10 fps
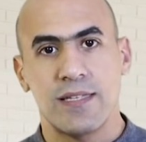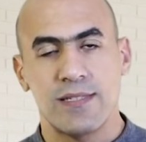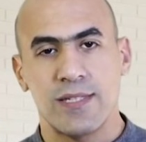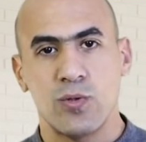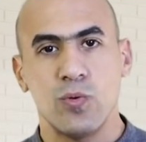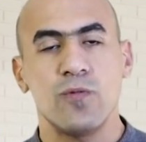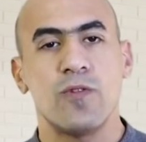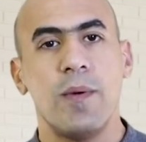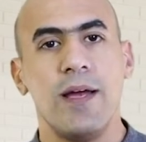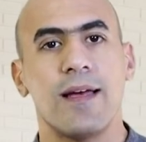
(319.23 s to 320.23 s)
الزيتون
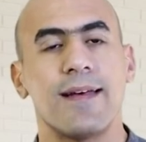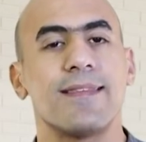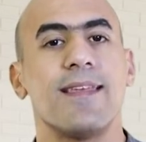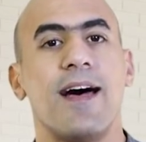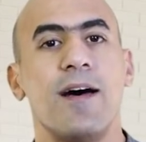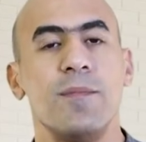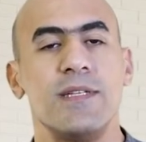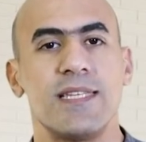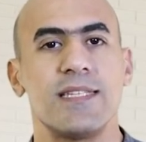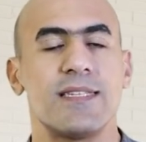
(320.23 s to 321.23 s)
فمعلقة طعام
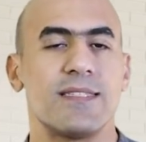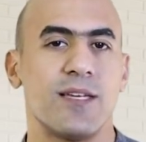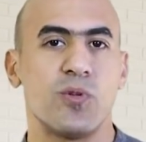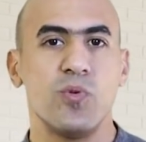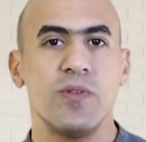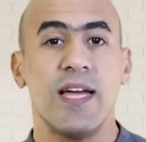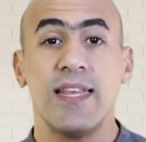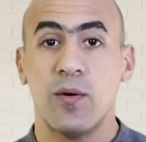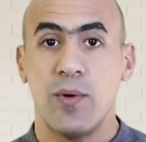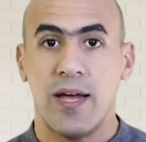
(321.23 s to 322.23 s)
من زيت الزيتون
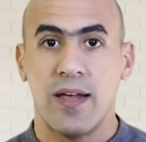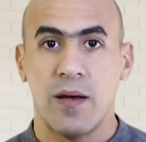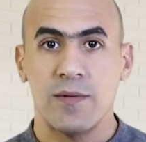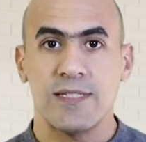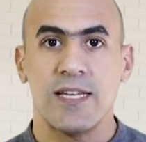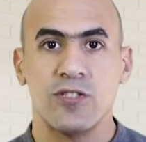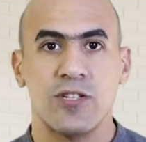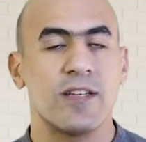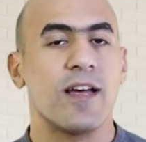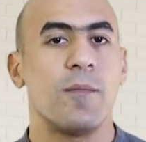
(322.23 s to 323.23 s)
تحتوي على
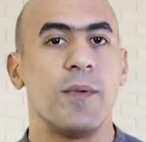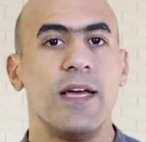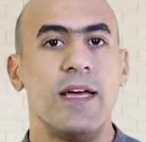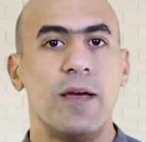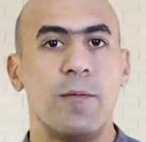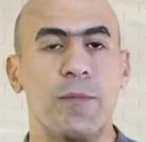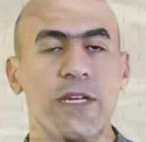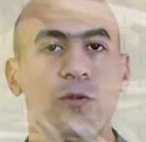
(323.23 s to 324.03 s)
15 جرام من